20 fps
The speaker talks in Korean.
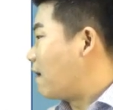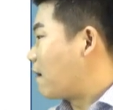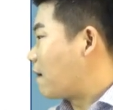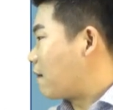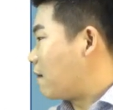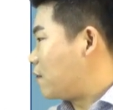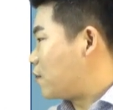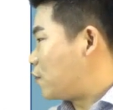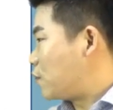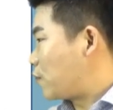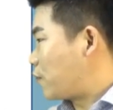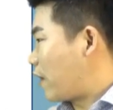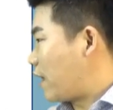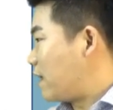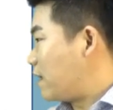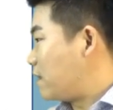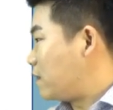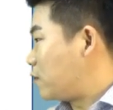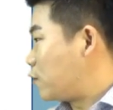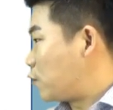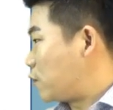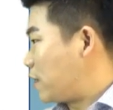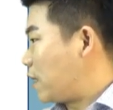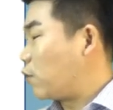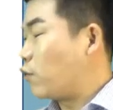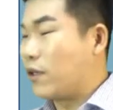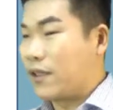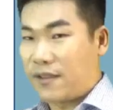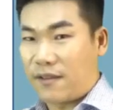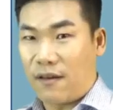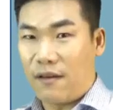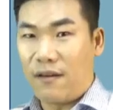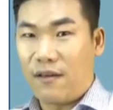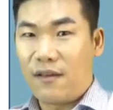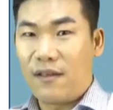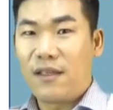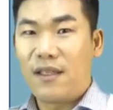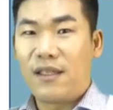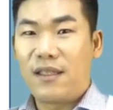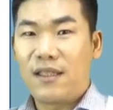건축되어 있는 주택으로서
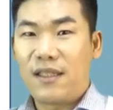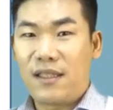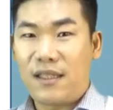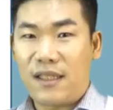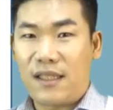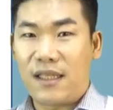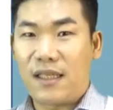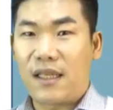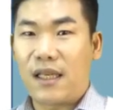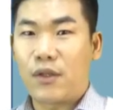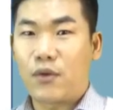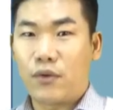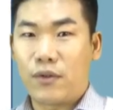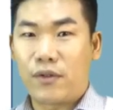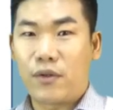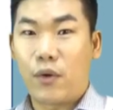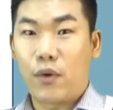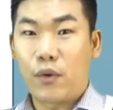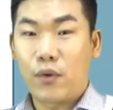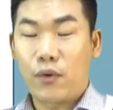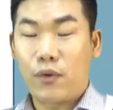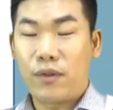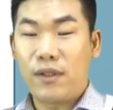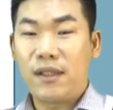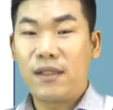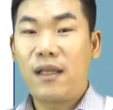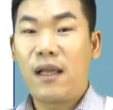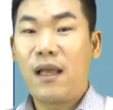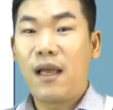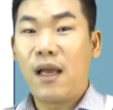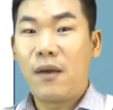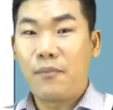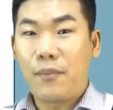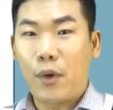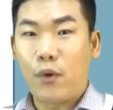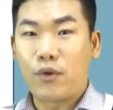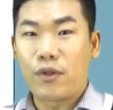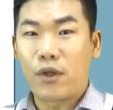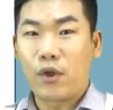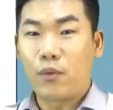직계 전속 또는
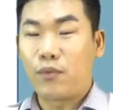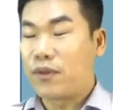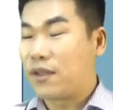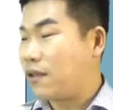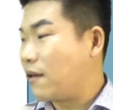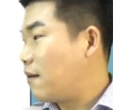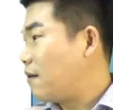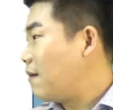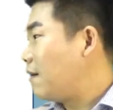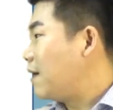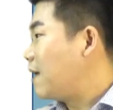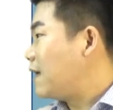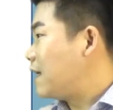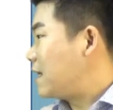배우자로부터